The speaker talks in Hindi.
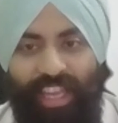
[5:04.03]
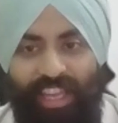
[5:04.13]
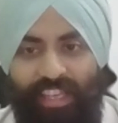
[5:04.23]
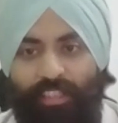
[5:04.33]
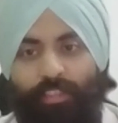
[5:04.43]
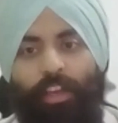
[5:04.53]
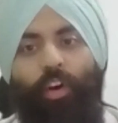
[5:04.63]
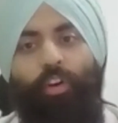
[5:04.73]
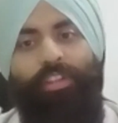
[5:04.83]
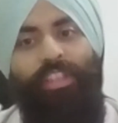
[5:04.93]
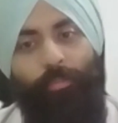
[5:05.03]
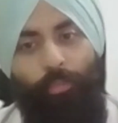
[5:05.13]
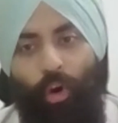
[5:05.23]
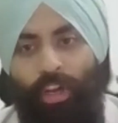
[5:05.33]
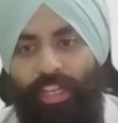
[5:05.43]
हेयर्स ऑन दी
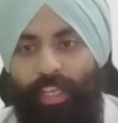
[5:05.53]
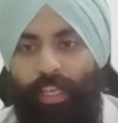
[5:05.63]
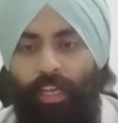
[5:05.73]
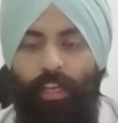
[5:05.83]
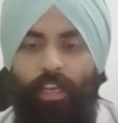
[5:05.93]
बॉल्ड एरिया